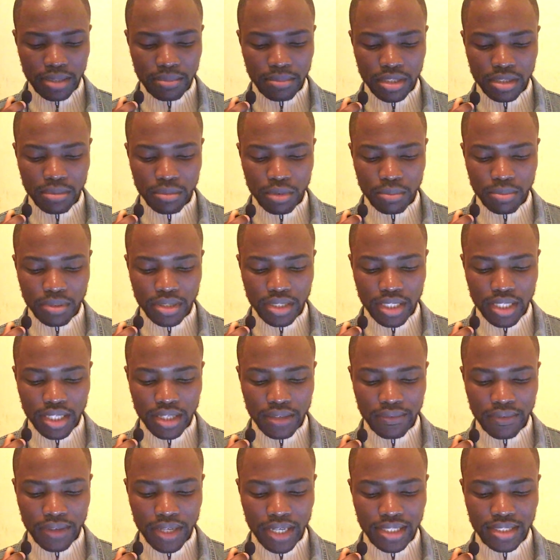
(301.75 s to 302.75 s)
minimum
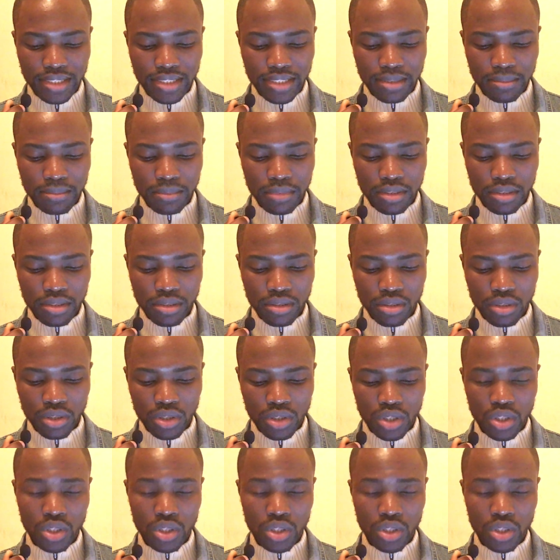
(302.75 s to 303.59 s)
s'élève à 10